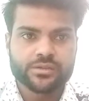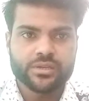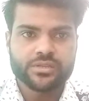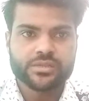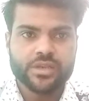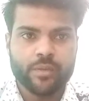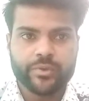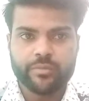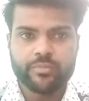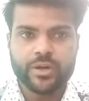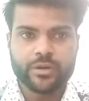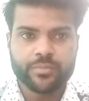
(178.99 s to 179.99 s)
जिससे आपका
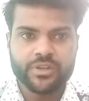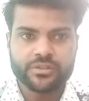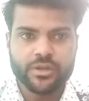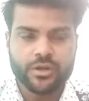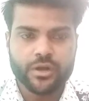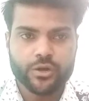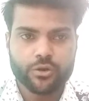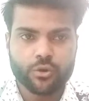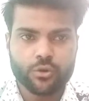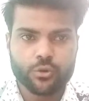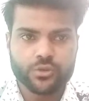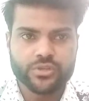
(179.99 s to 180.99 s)
ब्लड प्रेशर कंट्रोल हो